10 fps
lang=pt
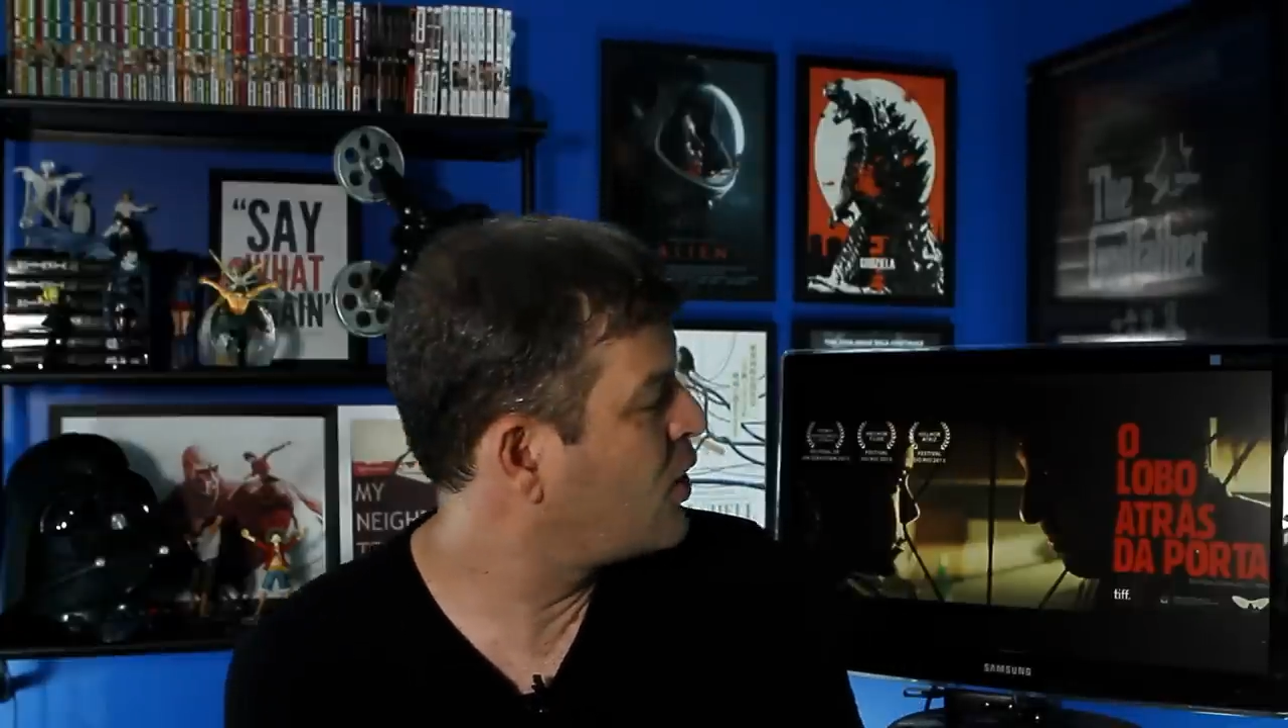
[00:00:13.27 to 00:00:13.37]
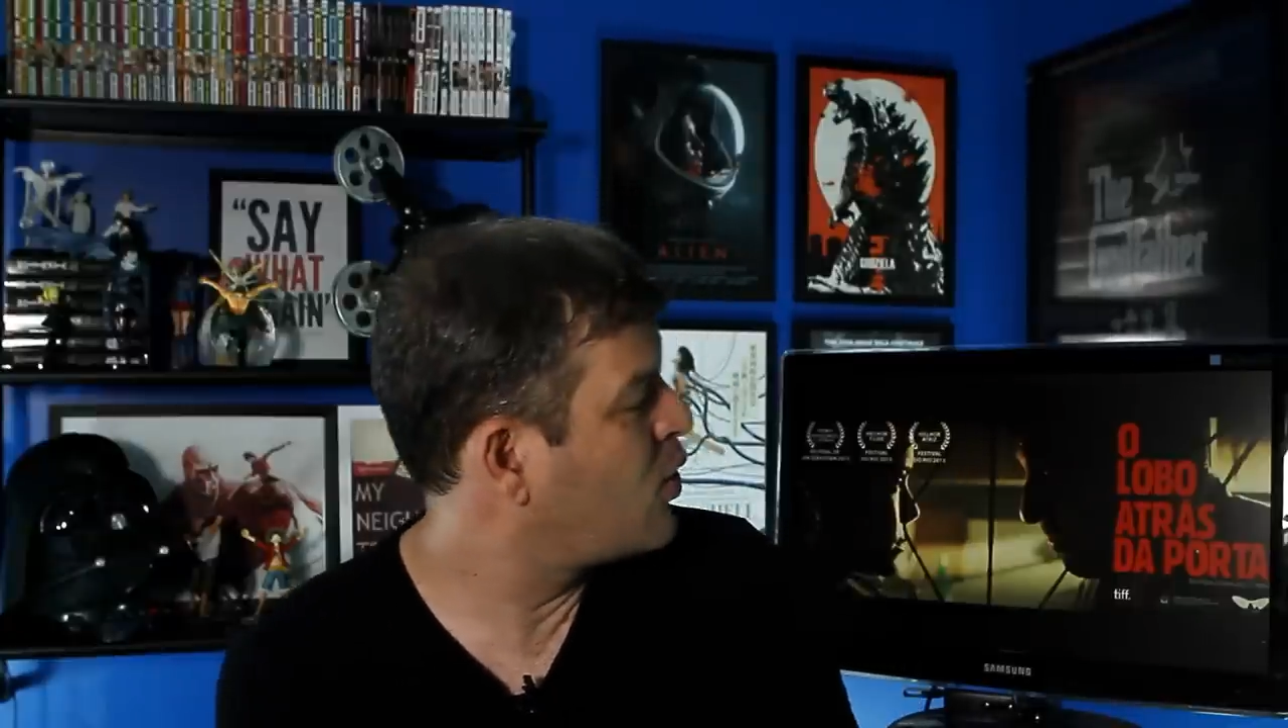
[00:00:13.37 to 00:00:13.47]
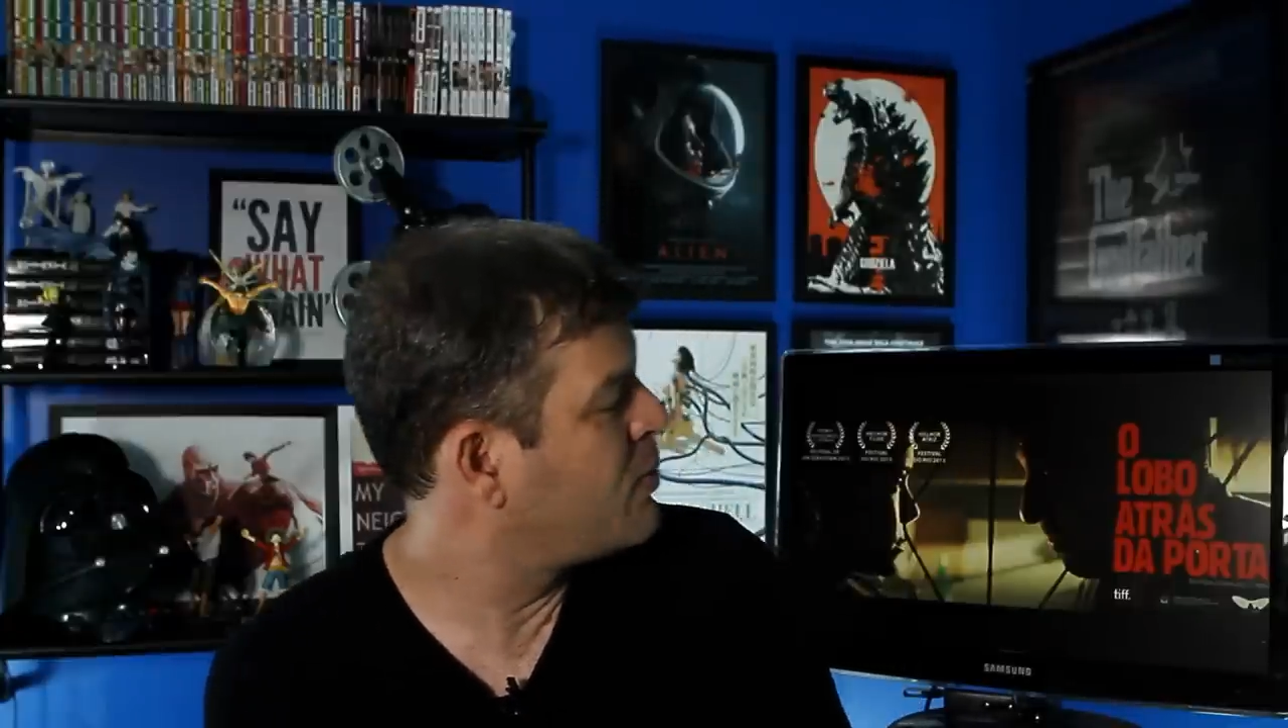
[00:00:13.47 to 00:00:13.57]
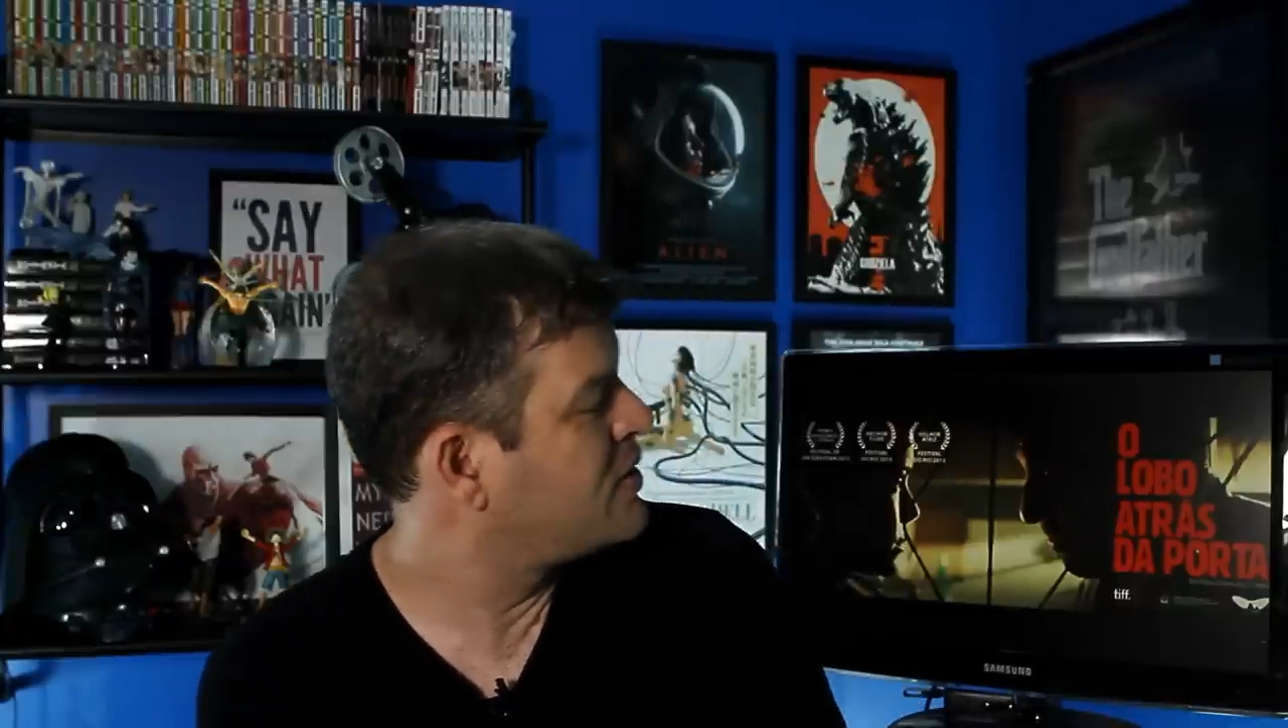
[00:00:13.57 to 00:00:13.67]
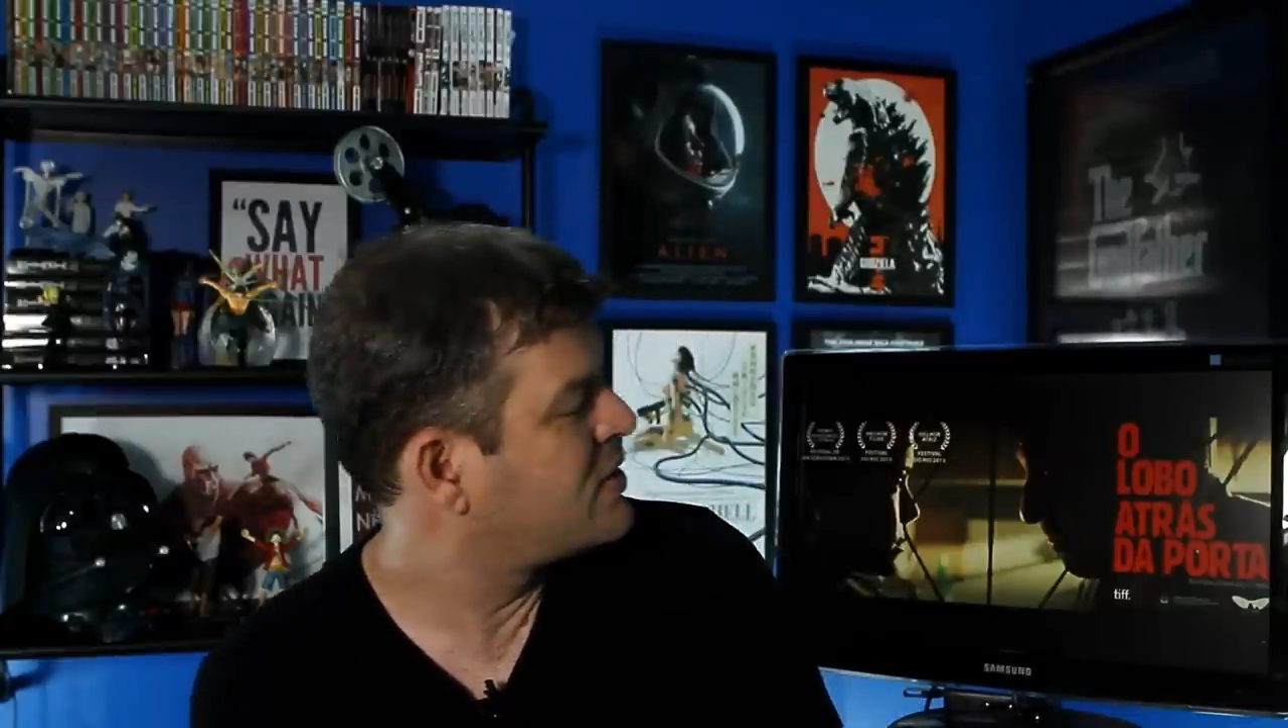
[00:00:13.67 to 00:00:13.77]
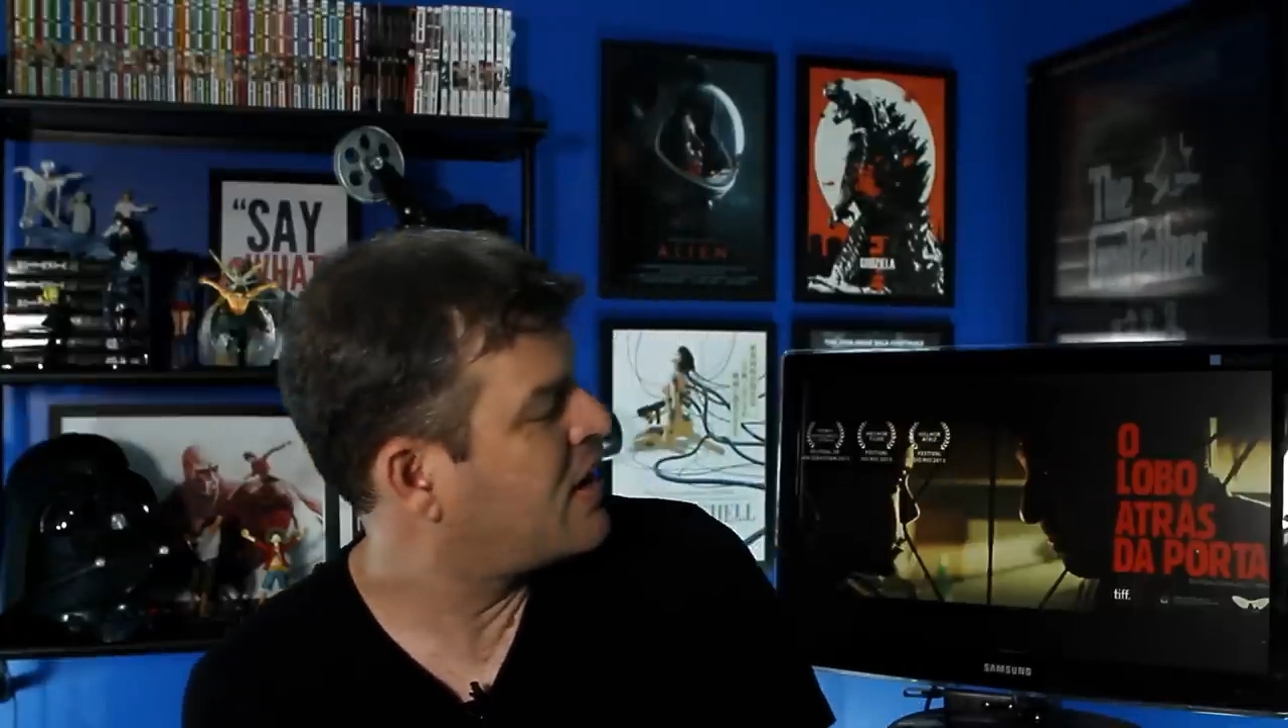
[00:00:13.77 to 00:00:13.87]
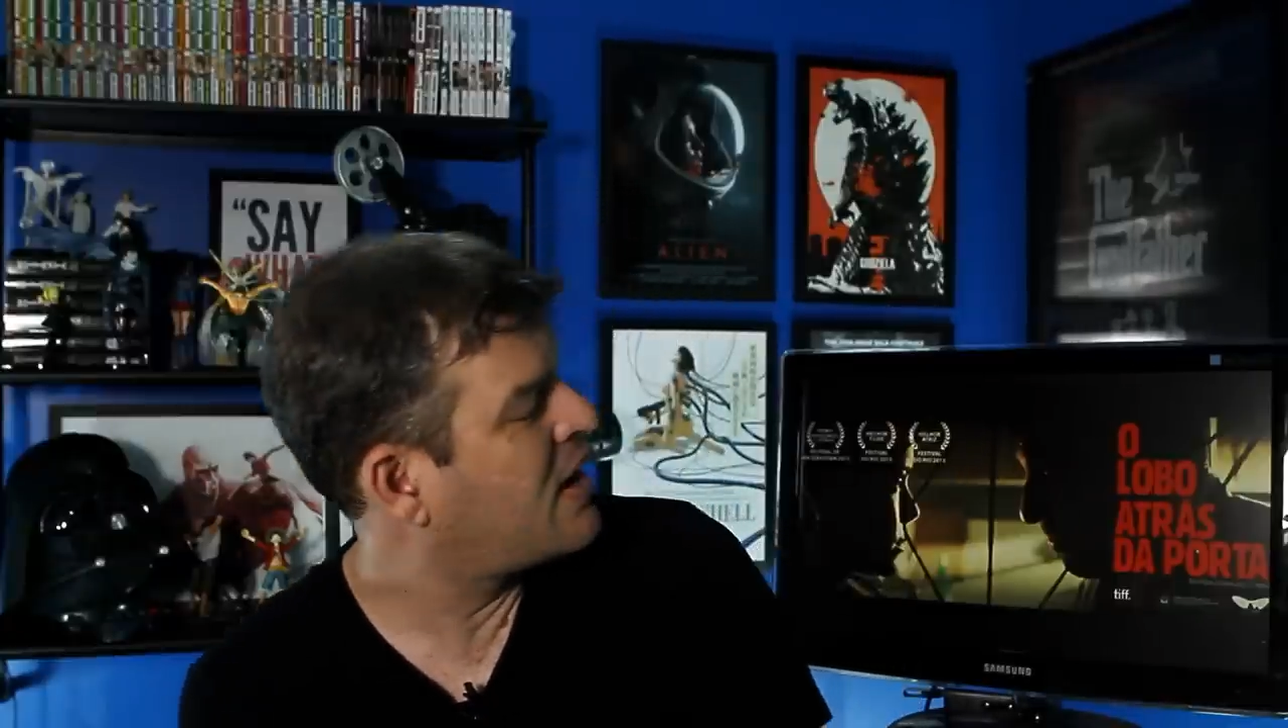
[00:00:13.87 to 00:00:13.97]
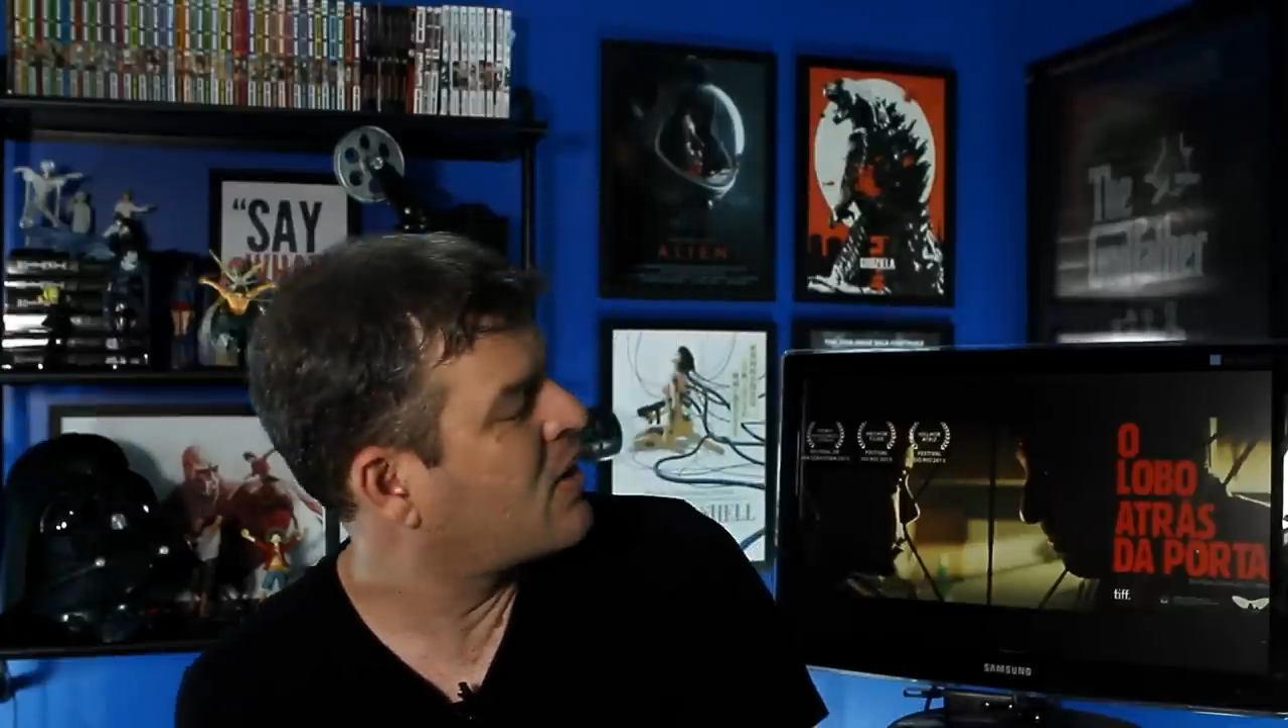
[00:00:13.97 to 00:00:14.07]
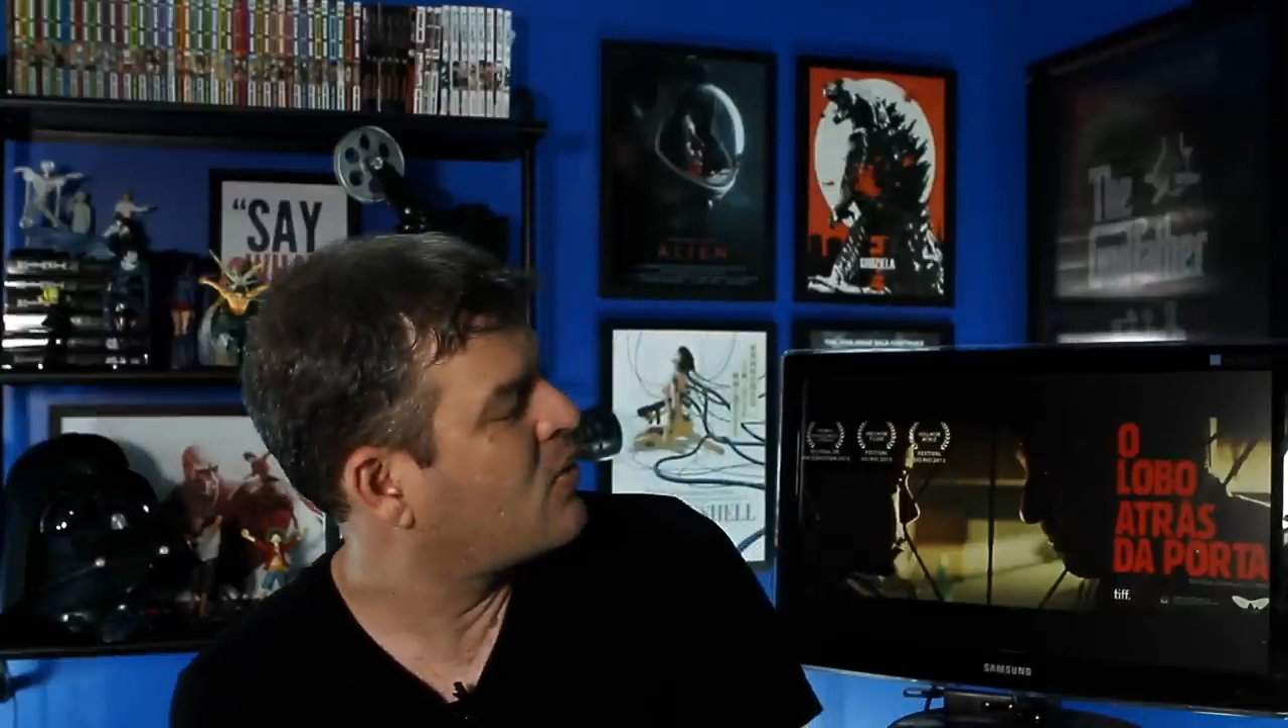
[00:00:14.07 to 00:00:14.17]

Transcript: que começar